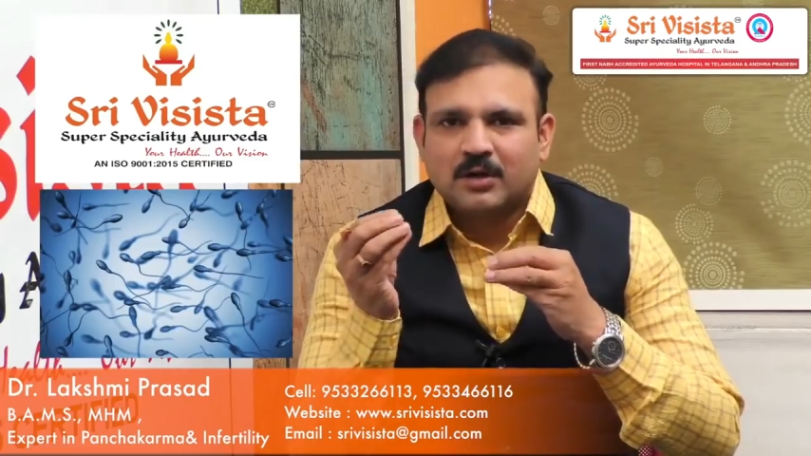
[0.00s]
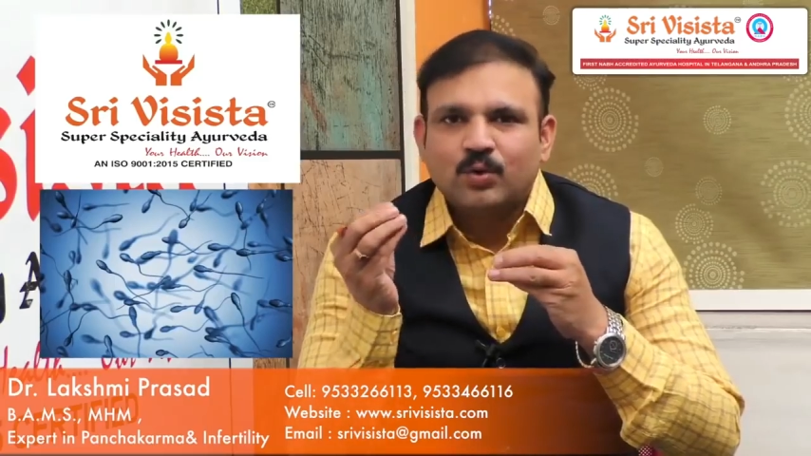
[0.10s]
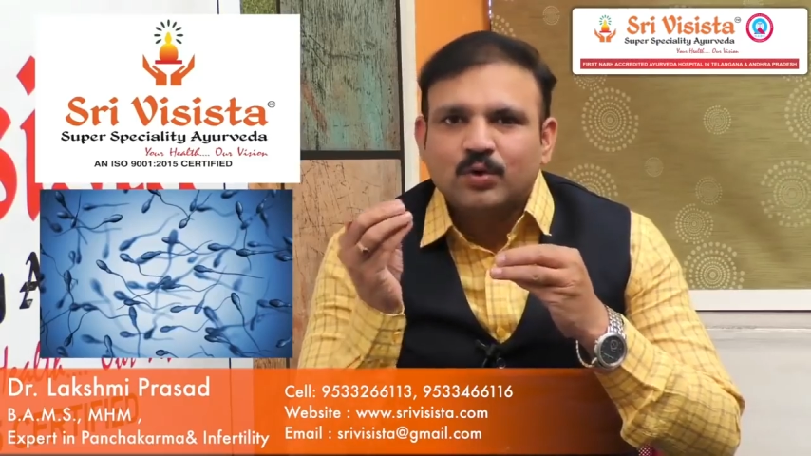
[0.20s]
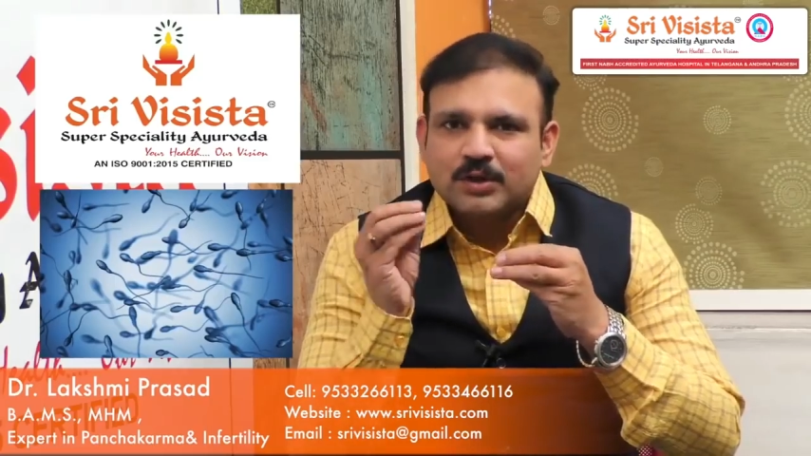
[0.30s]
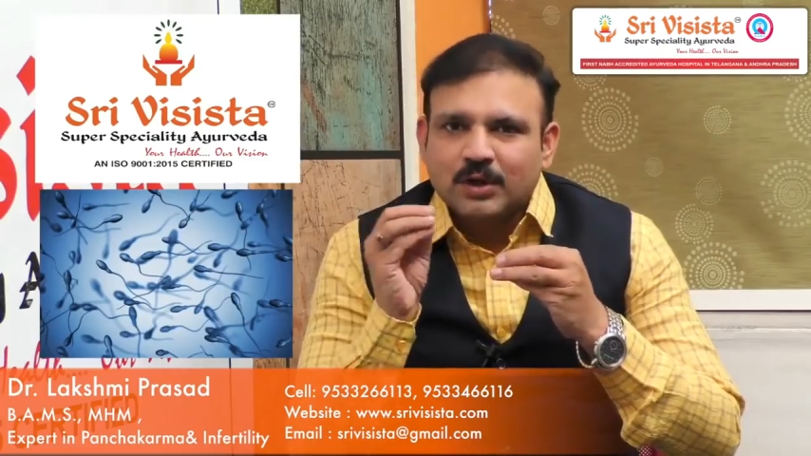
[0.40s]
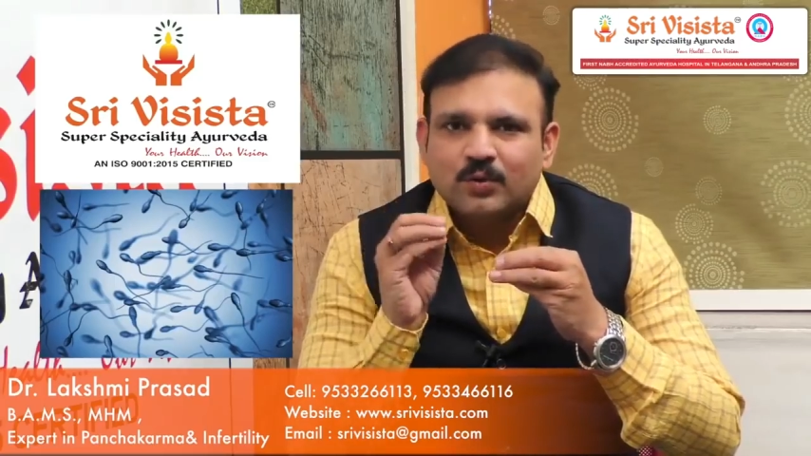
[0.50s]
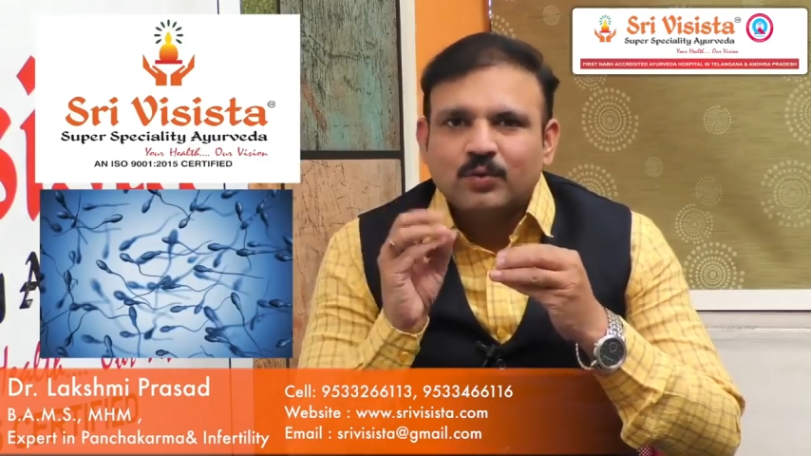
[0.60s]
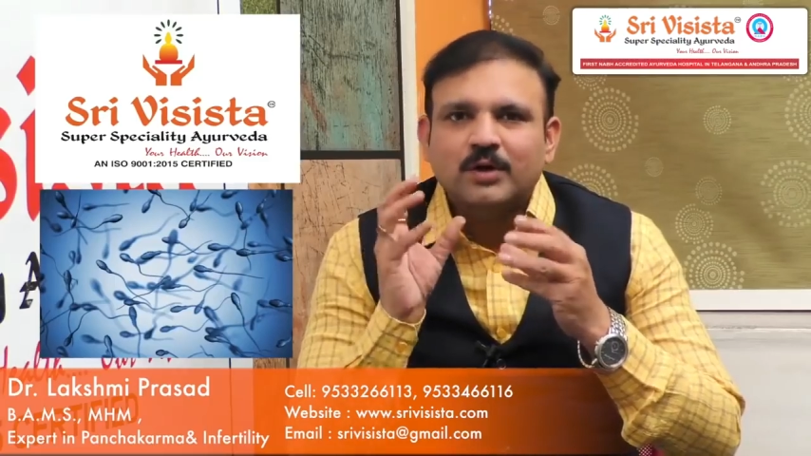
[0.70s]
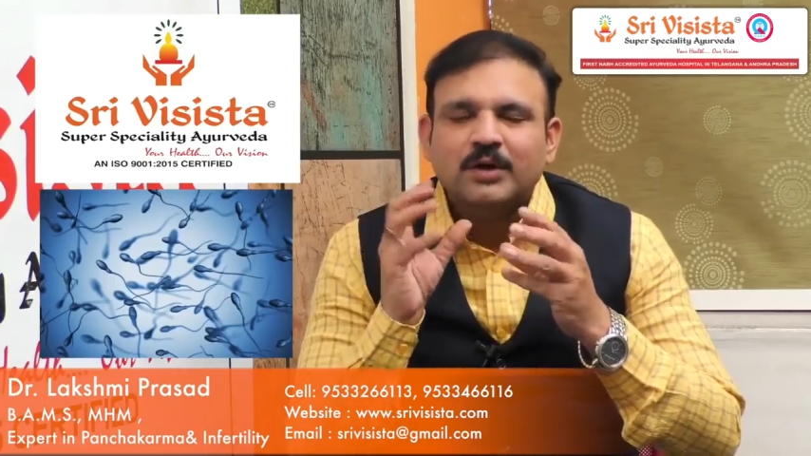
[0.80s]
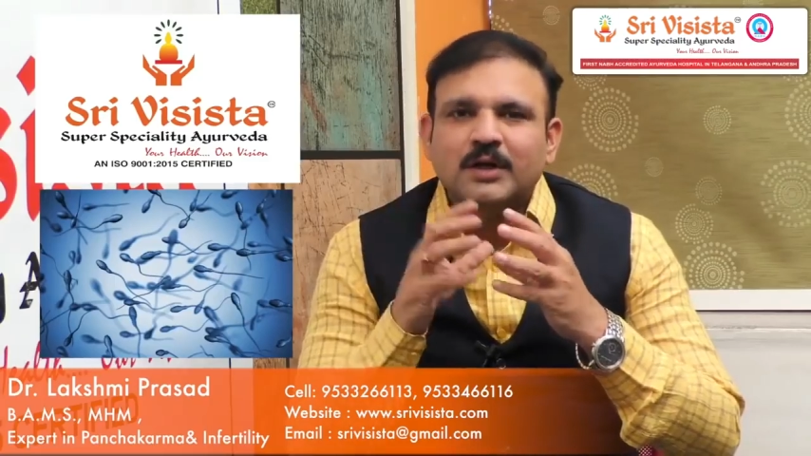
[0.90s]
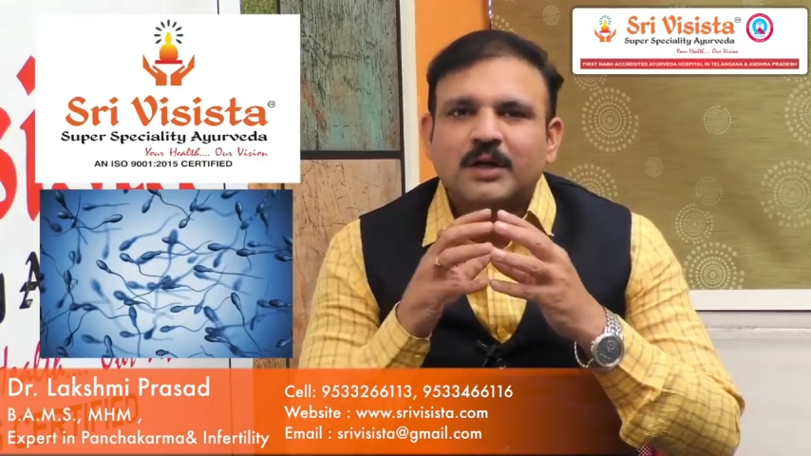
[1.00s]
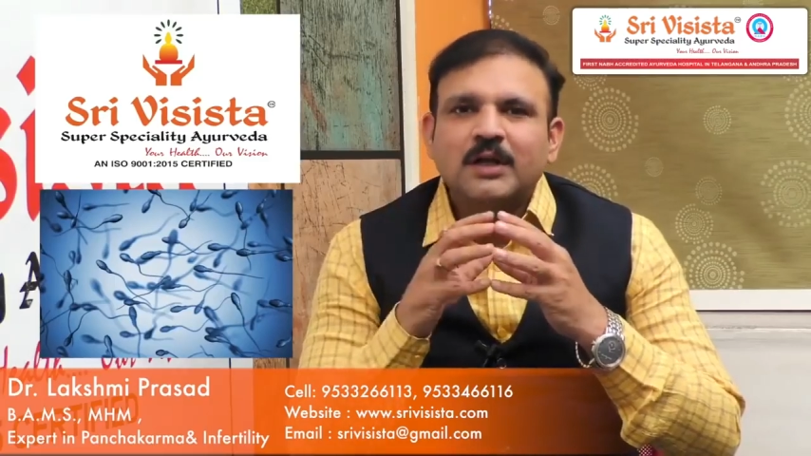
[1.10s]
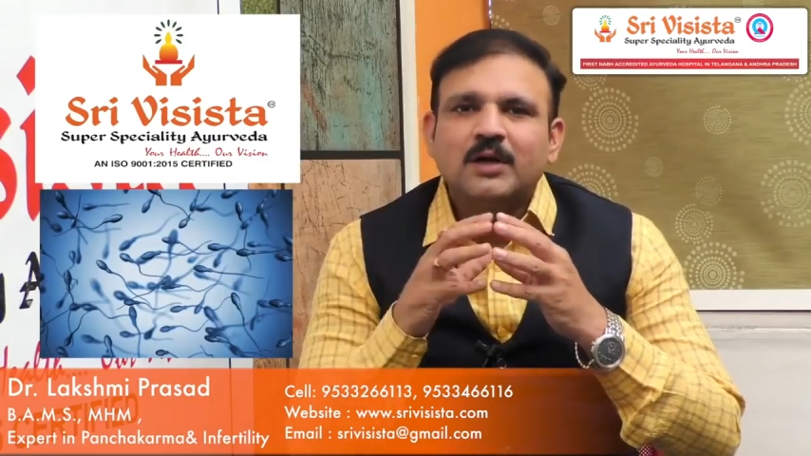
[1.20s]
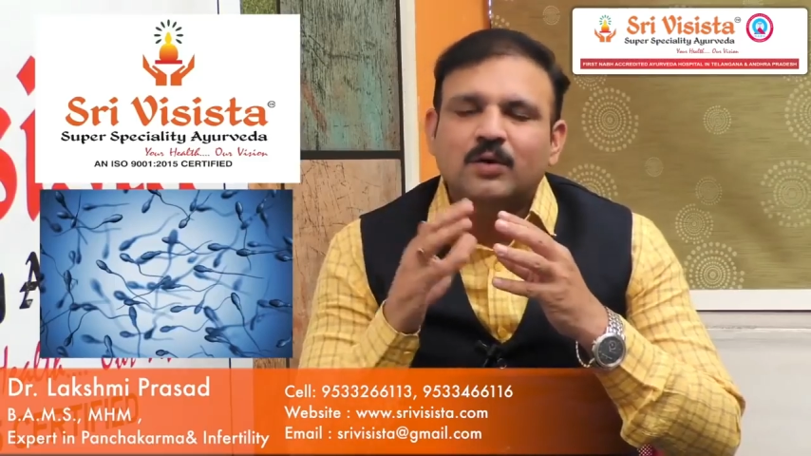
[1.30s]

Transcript: కౌంట్ తక్కువ ఉండటం కానీ